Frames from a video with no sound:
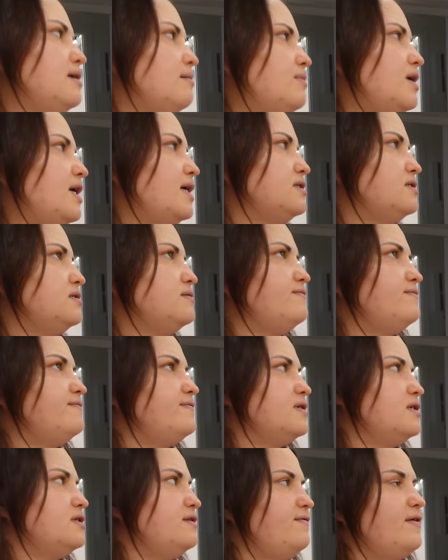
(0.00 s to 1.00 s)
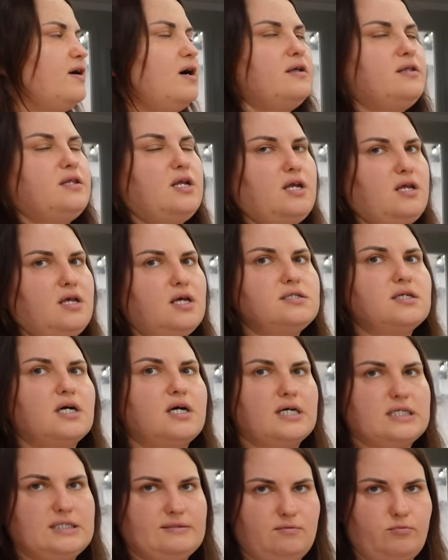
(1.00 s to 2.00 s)
там раз в 2-3 дня
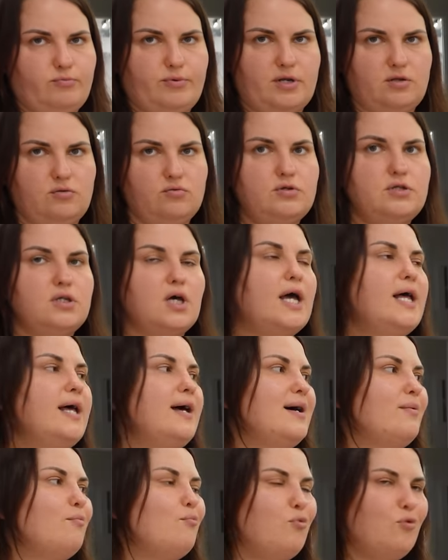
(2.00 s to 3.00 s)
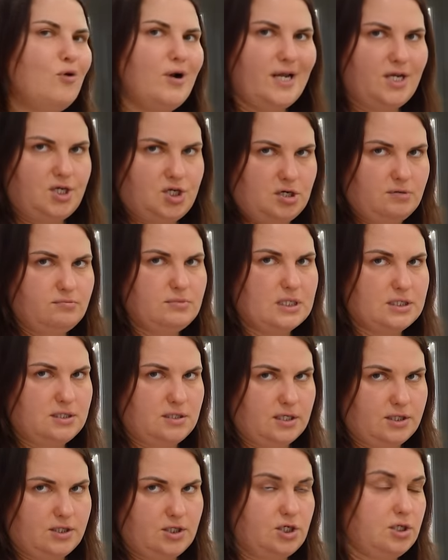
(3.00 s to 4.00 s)
заказываем продукты, более чем
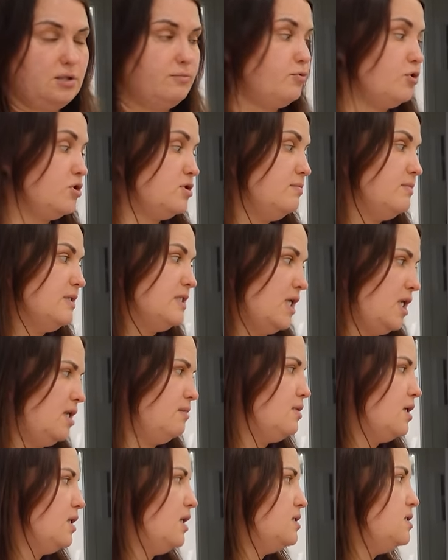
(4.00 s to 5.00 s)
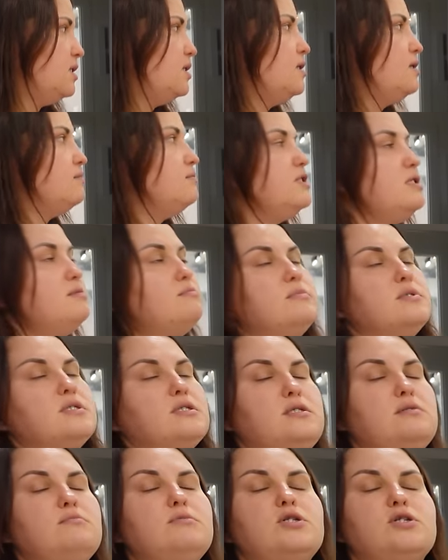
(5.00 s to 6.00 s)
достаточно. Просто мы с таким холодильником Дим,
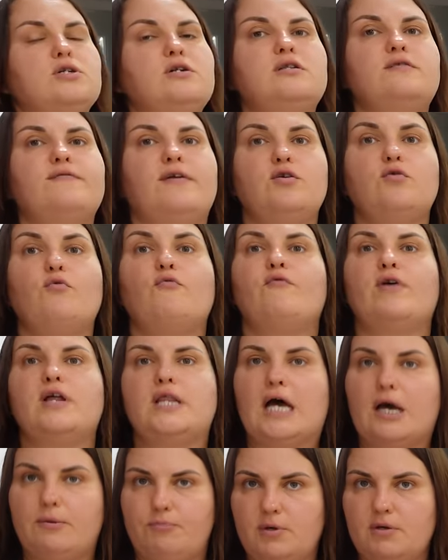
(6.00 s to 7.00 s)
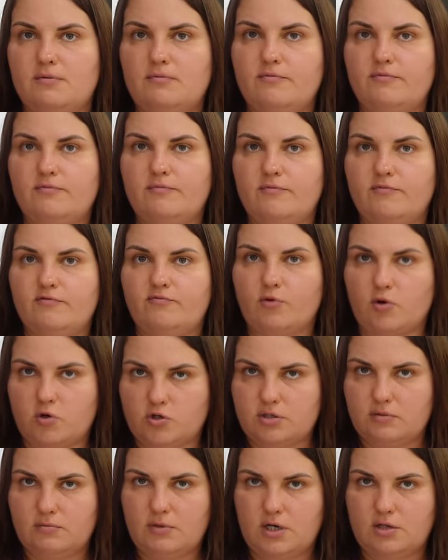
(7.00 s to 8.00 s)
с Димой жили вдвоем в Анапе, в
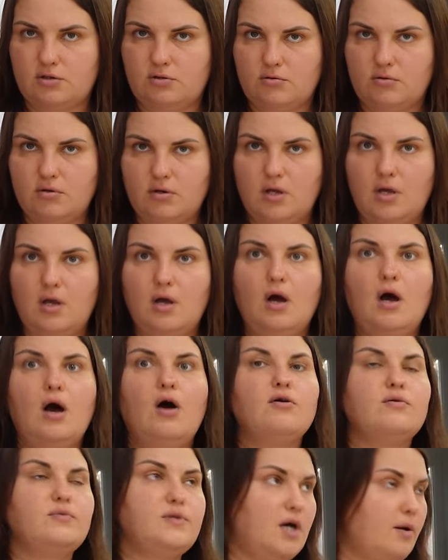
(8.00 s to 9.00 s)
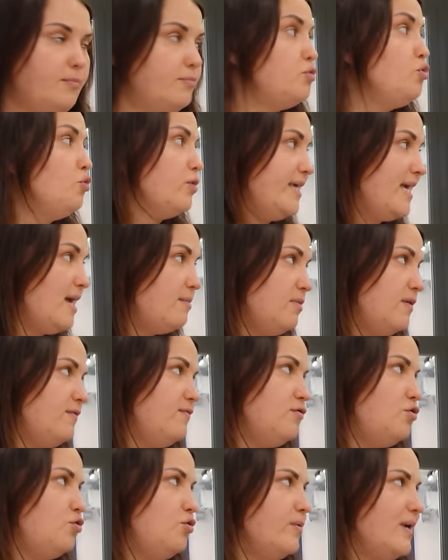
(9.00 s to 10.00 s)
прошлом году. Подобно. Да, ну я имею
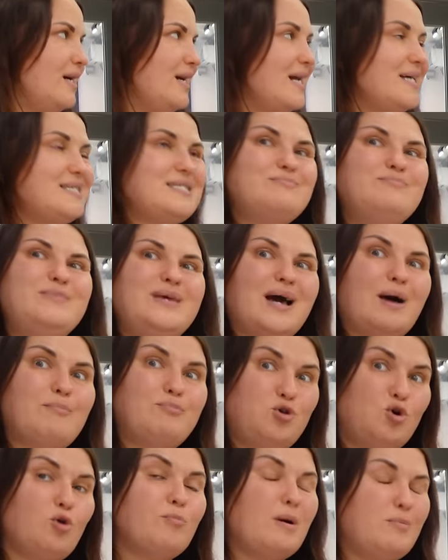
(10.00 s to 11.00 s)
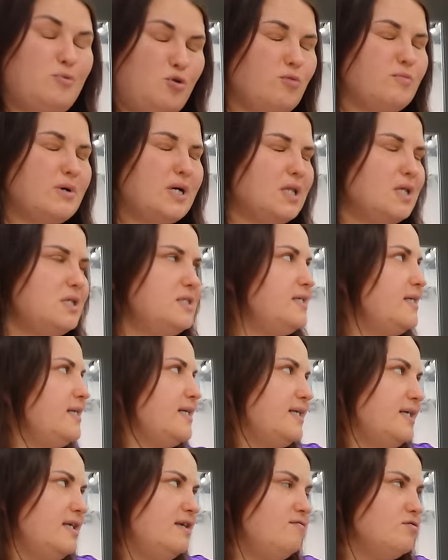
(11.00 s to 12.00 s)
в виду объем, раз, объем, объем, объем, объем
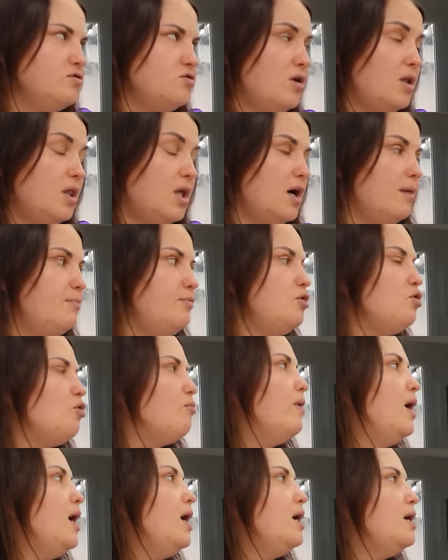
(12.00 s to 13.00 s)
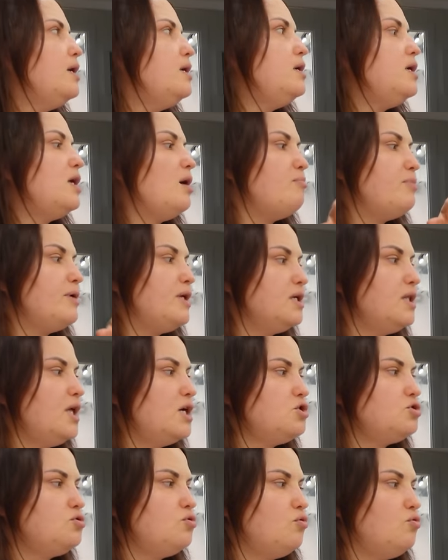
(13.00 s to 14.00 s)
холодильника, не визуал, а объем. И я
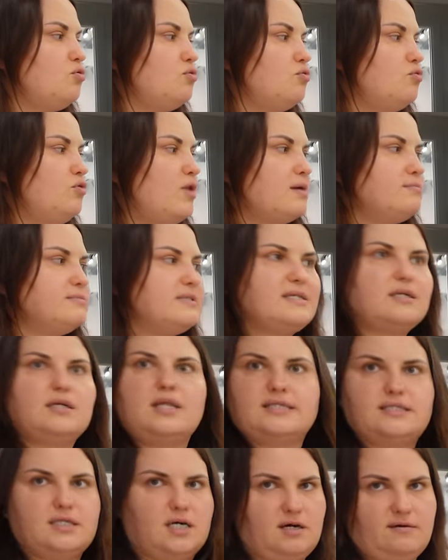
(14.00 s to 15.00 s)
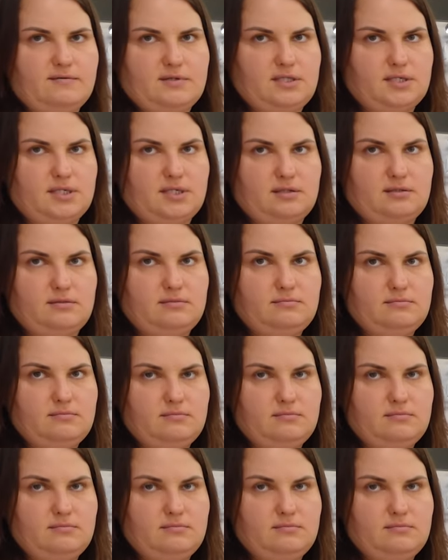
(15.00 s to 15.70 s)
поняла, что нам за глаза хватает.